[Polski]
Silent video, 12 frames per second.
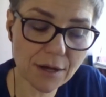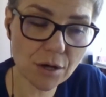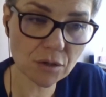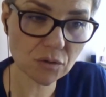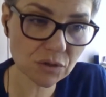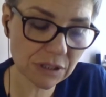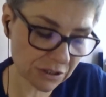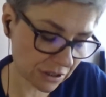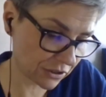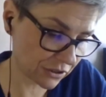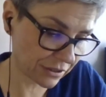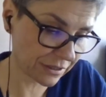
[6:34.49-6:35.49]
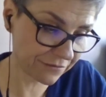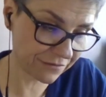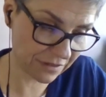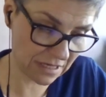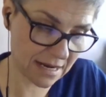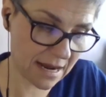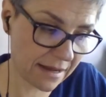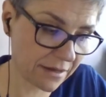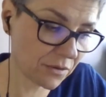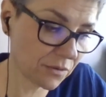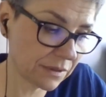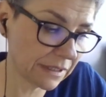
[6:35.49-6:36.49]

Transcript: różne rzeczy wynikają.